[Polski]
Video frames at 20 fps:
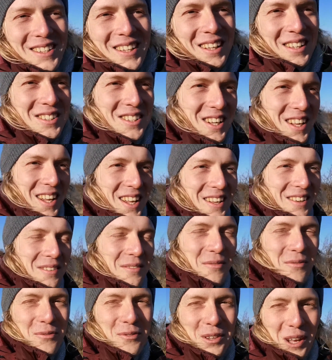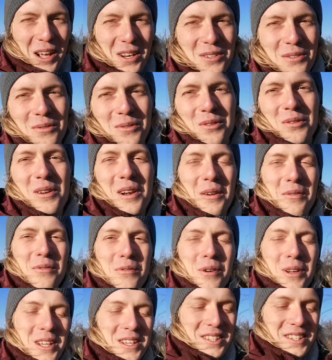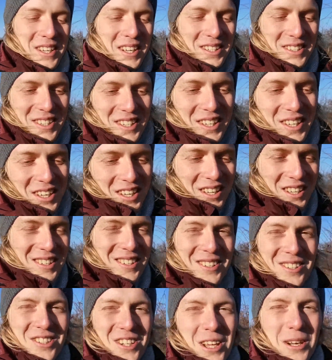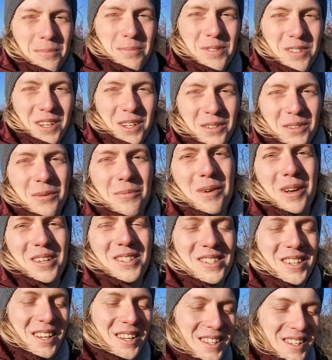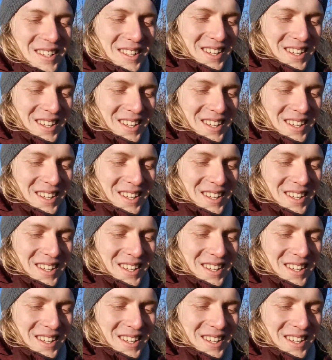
Także w każdą chwilę wkładaj serce i czerp z niego na maksa.